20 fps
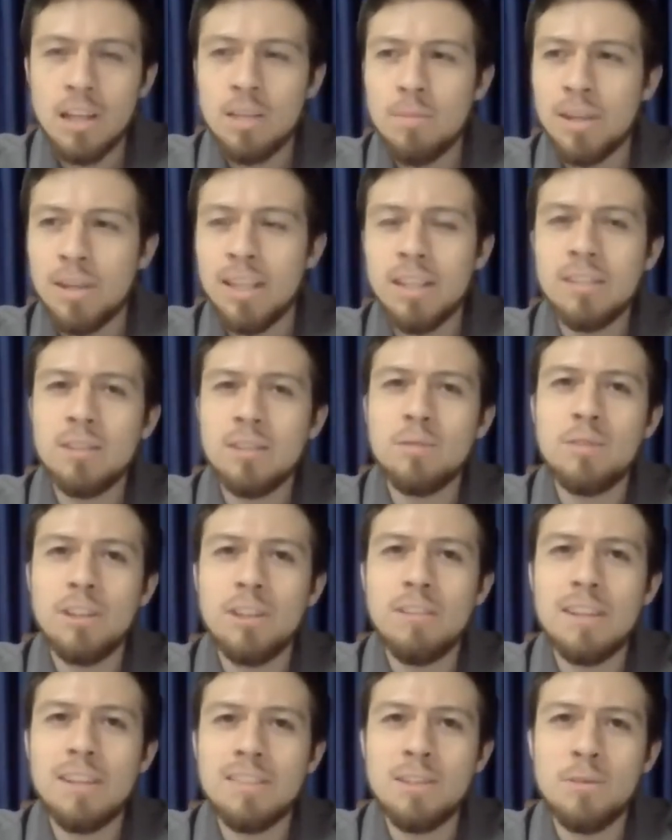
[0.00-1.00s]
Imagínese
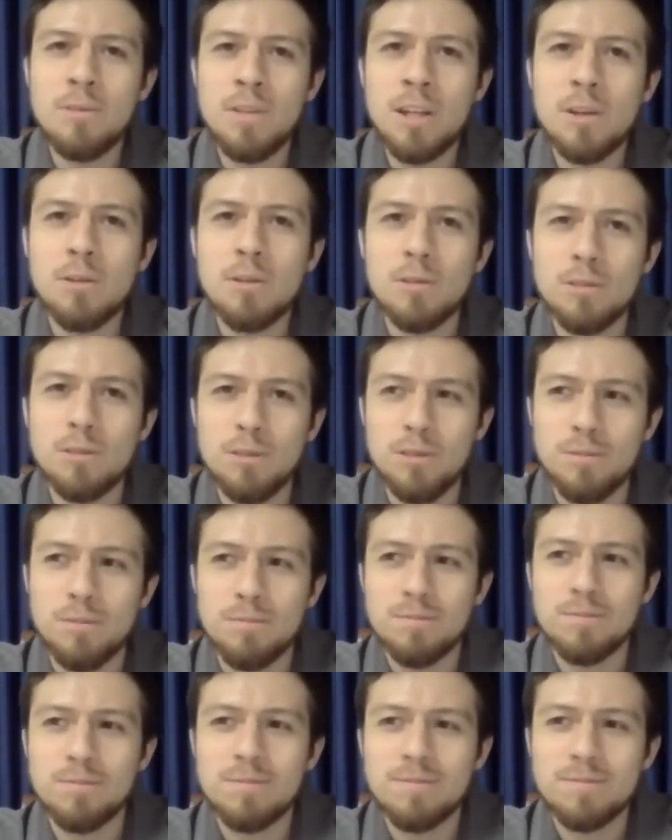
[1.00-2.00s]
usted va a hacer un negocio.
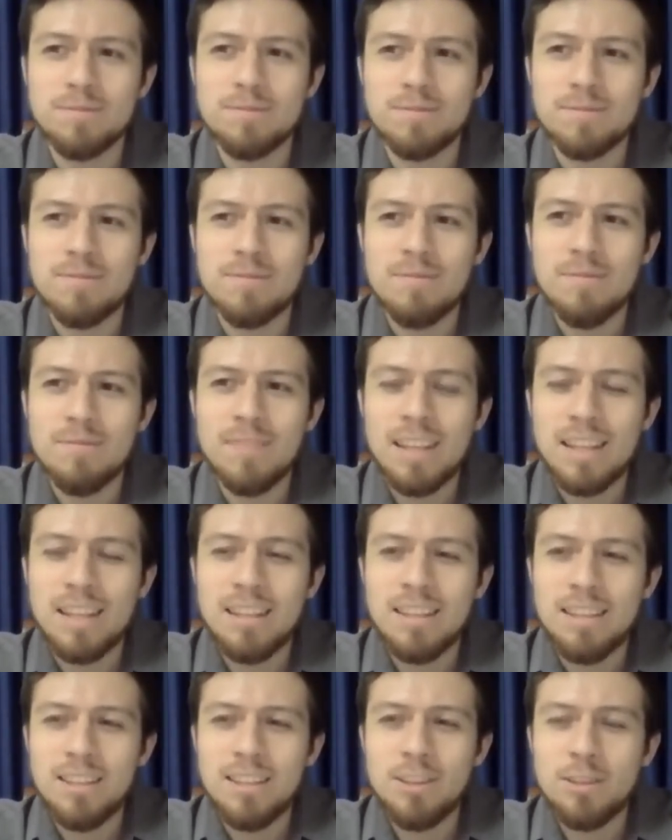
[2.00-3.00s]

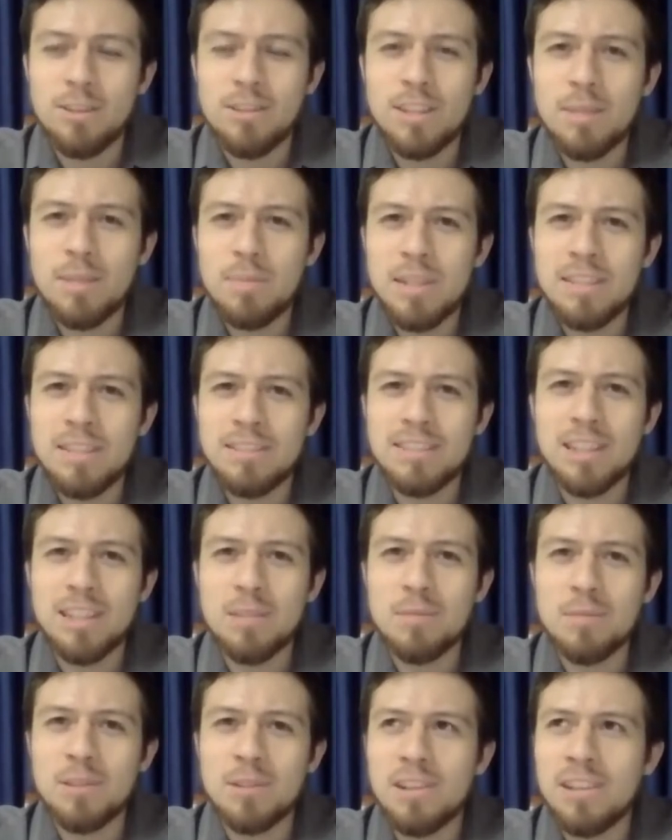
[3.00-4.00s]
Y usted piensa, a
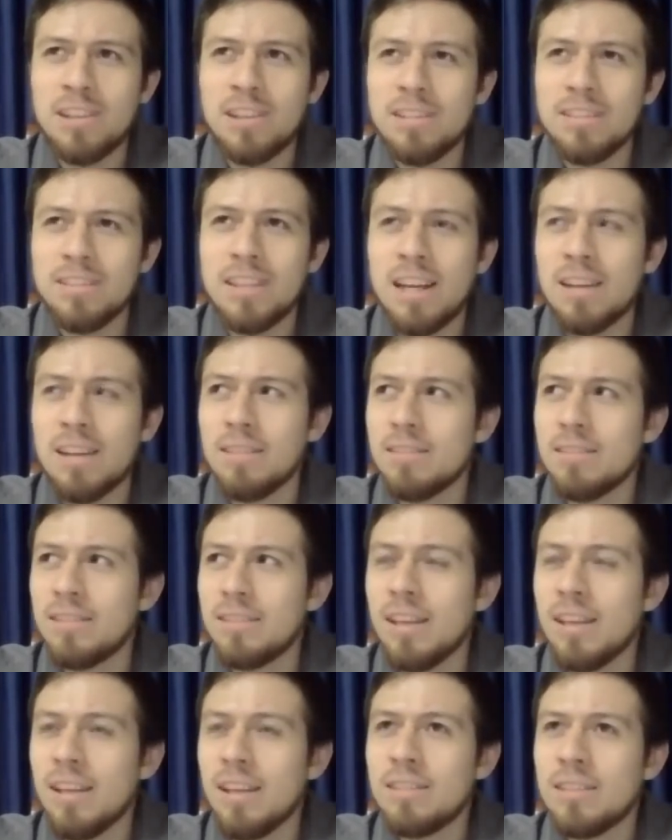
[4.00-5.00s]
lo mejor, ya,
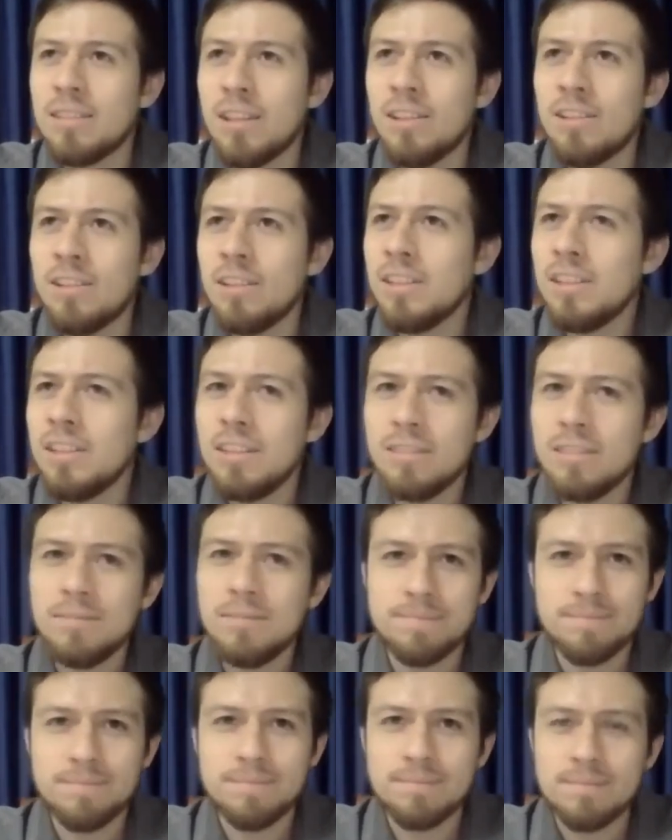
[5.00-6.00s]
te, te doy
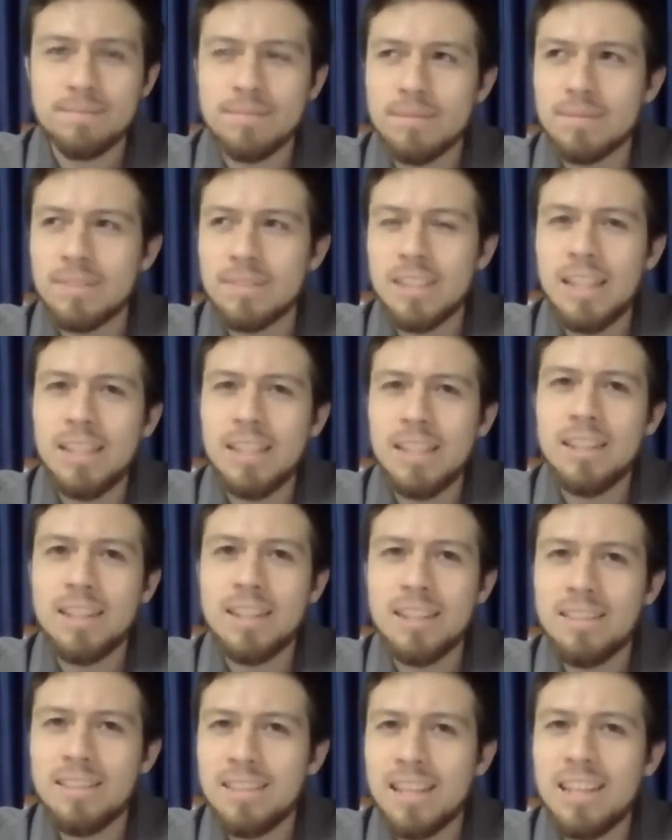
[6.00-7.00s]
X
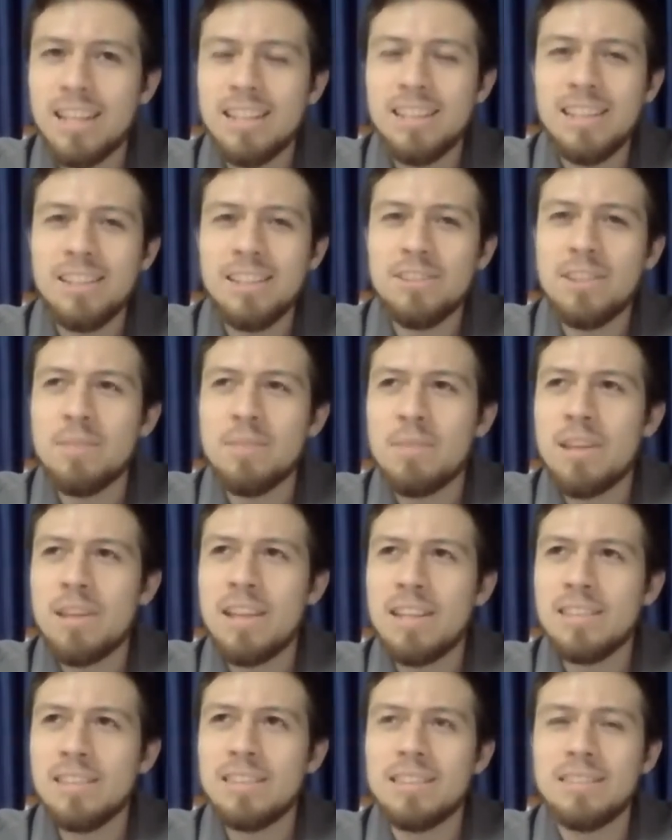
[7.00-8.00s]
cantidad de dinero y me
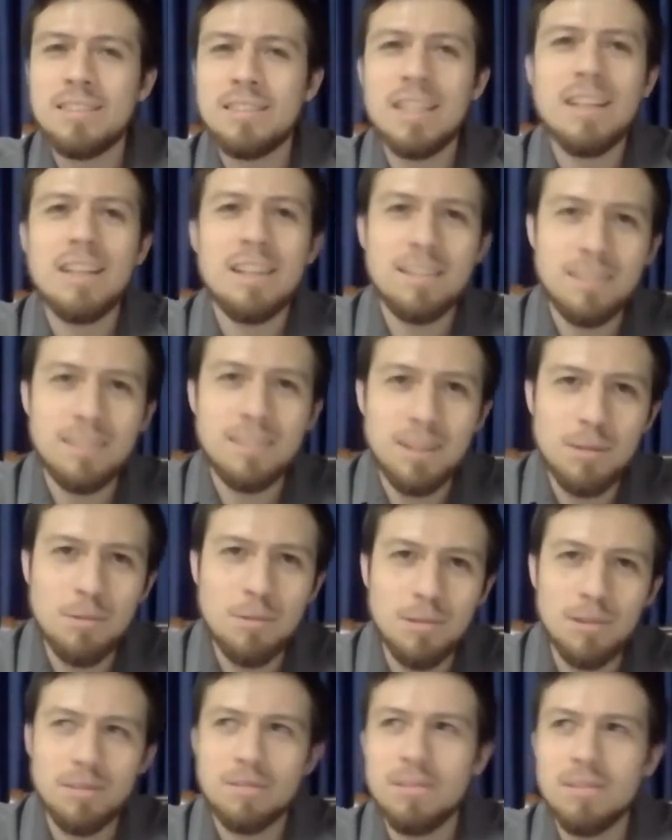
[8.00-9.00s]
das tal
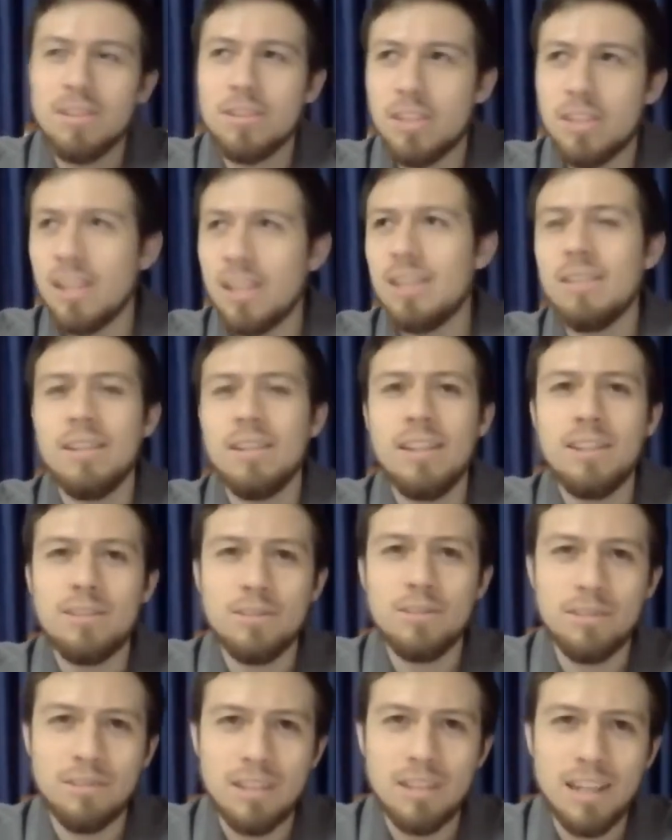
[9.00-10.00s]
artículo. Ya,
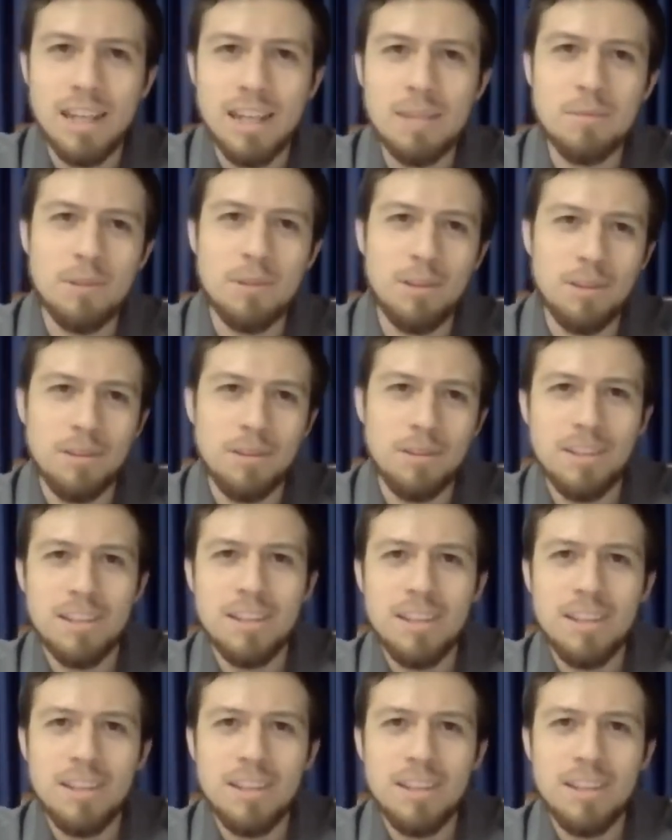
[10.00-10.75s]
listo, hagámoslo.